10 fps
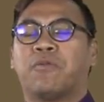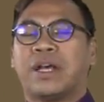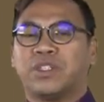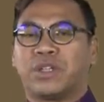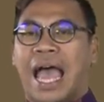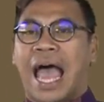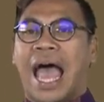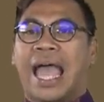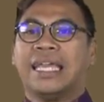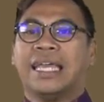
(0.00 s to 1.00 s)
วัดสุด
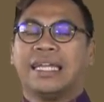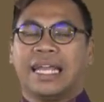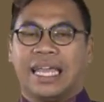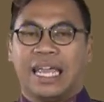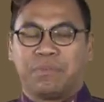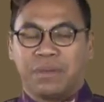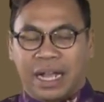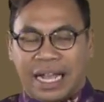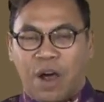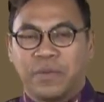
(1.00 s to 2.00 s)
ท้ายในเขตเมือ
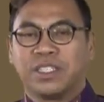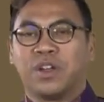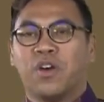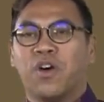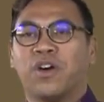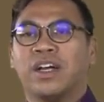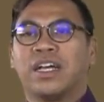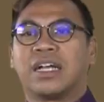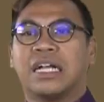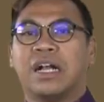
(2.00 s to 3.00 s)
งเก่าพิษณุโลก
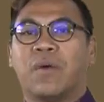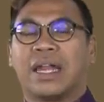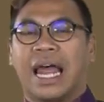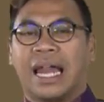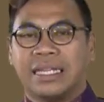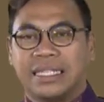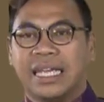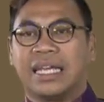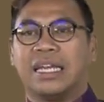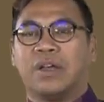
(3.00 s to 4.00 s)
คือวัดอรัญยิ
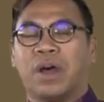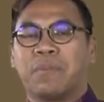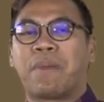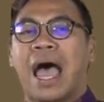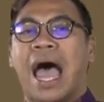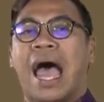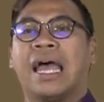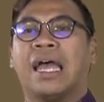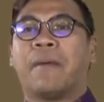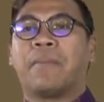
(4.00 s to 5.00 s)
กหรือวัดป่า
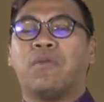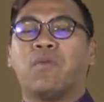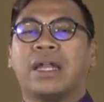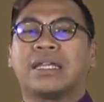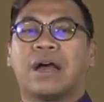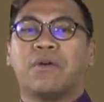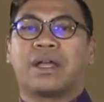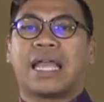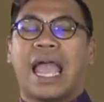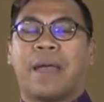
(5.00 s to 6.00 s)
เป็นวัดเก่า
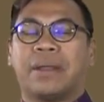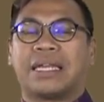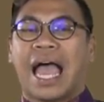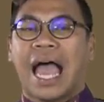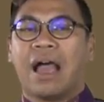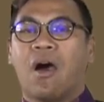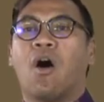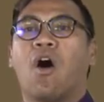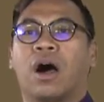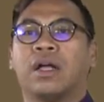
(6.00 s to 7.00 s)
แก่เป็นทางอ
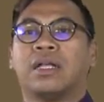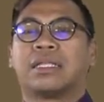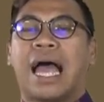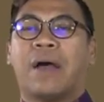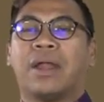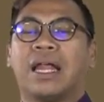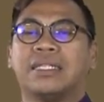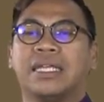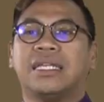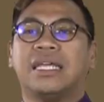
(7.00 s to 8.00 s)
อก ทางวัดอรั
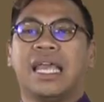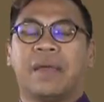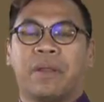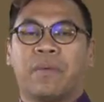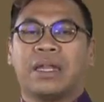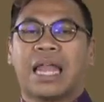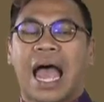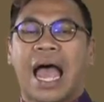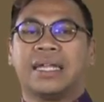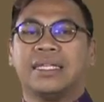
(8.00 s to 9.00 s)
ญยิกนี่เองเป็นวัด
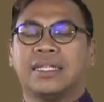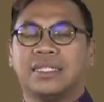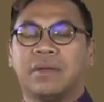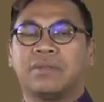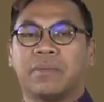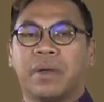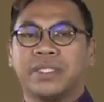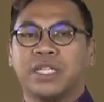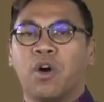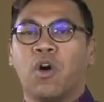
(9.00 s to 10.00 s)
ทางที่จะเชื่อมจากเมือง
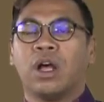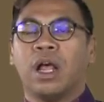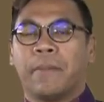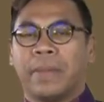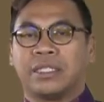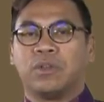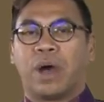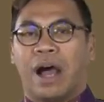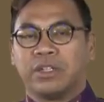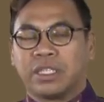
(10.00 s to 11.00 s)
พิษณุโลกไปสู่
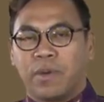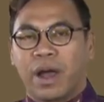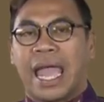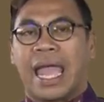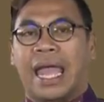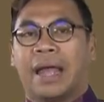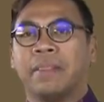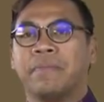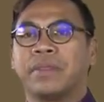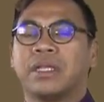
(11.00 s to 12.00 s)
เขาสมอแขง
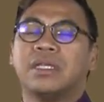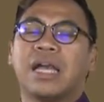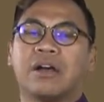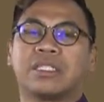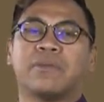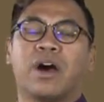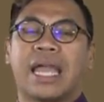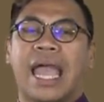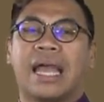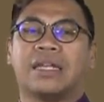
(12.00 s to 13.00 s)
ซึ่งเขาสมอ
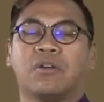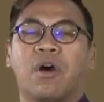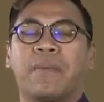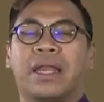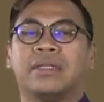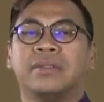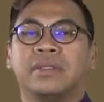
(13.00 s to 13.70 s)
แขงถือว่าเป็น